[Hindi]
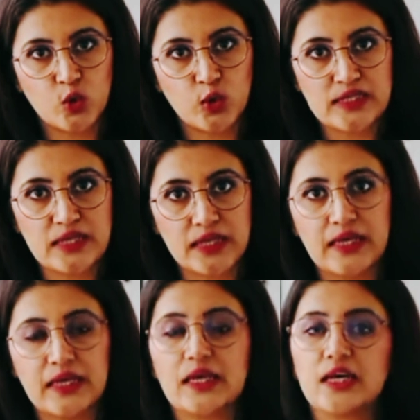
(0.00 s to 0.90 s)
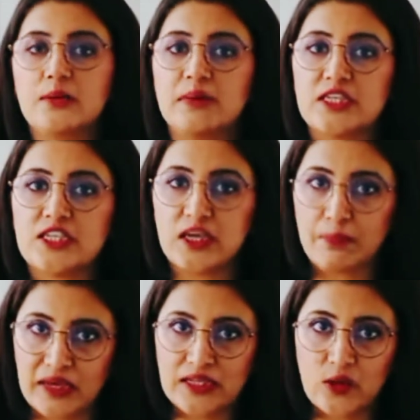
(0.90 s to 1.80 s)
होने से लेकर बच्चे के
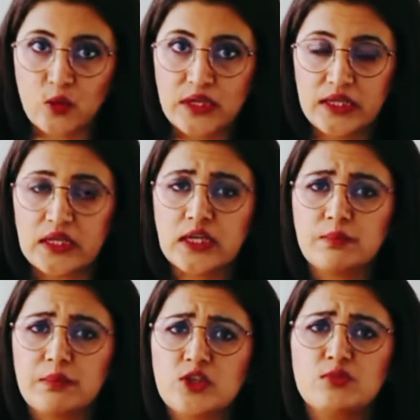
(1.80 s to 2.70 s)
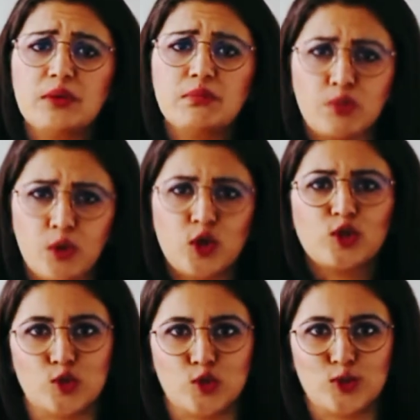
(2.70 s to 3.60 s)
पैदा होने तक बीच में बहुत
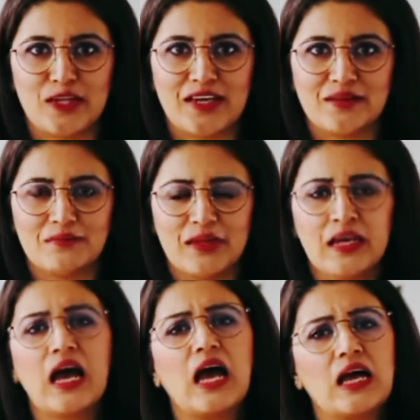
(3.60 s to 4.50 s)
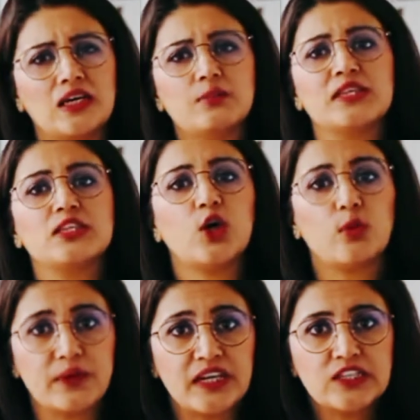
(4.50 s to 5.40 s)
कुछ होता है हाँ अगर बच्चा
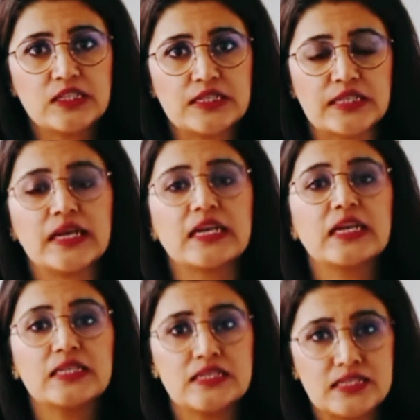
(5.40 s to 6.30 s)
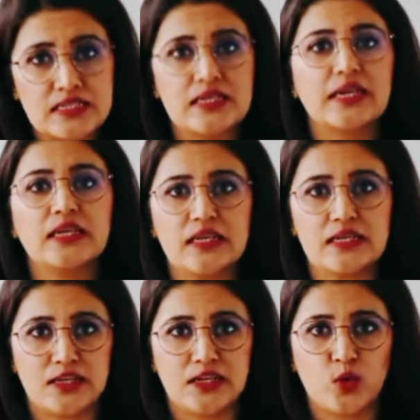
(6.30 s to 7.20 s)
ऑपरेशन से यानी सिजेरियन के
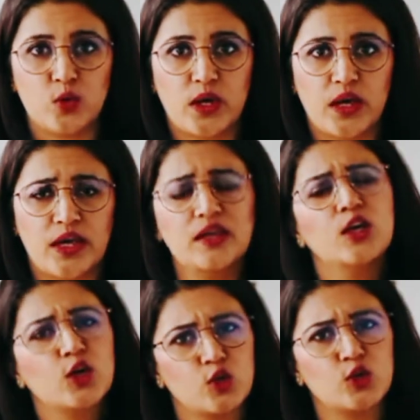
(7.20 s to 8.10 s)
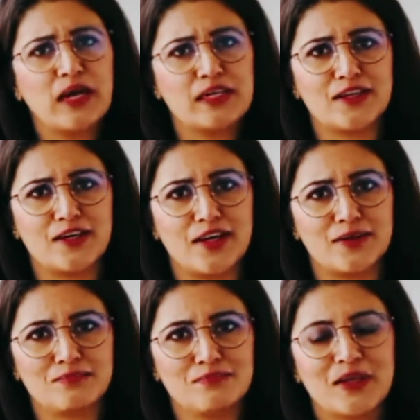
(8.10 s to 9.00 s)
जरिए हो रहा है तो बात अलग है
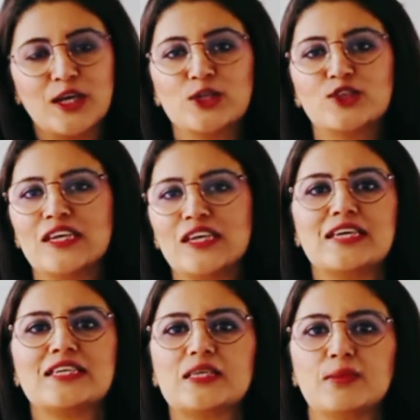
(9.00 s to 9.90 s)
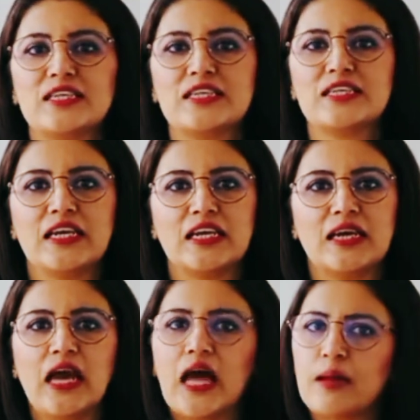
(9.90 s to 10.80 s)
तो चलिए इसे समझने के
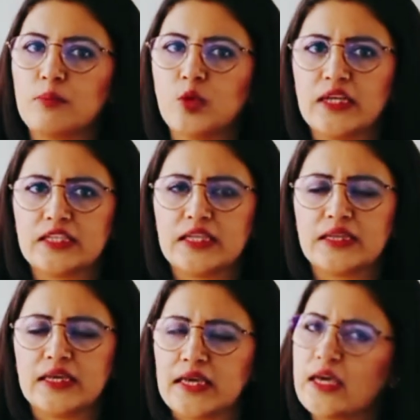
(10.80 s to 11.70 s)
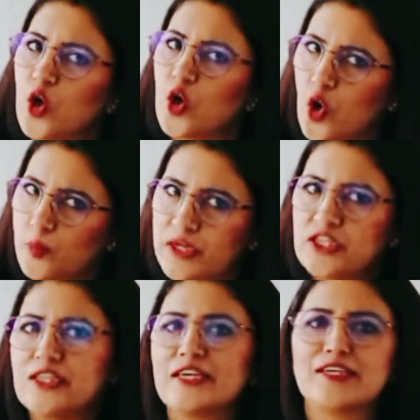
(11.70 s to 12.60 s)
लिए आपको ले चलते हैं
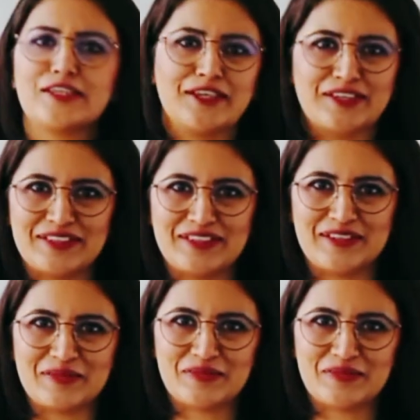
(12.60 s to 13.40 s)
ऑपरेशन थिएटर के अंदर ही